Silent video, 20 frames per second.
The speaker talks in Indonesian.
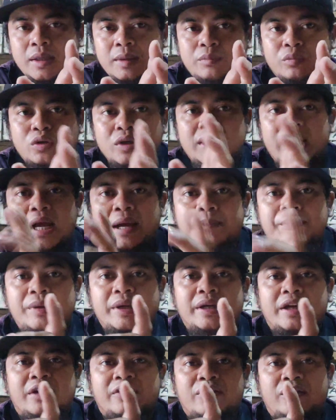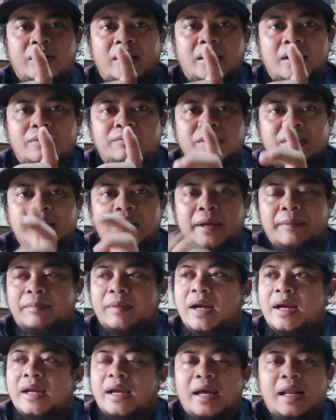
puli AB ya bit FI